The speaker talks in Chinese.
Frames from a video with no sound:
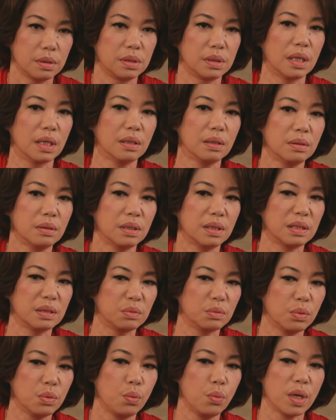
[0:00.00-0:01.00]
然后很
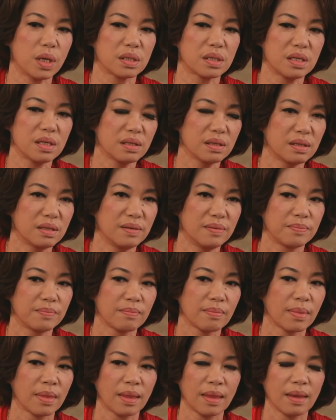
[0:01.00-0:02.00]
多网上的
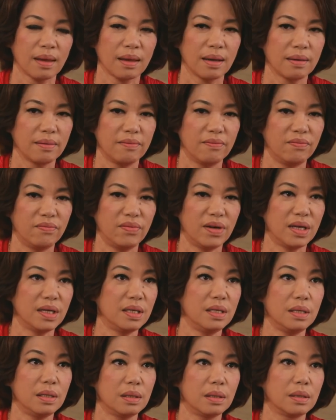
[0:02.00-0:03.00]
反
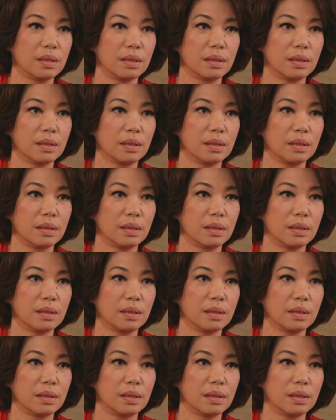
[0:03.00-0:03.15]
应，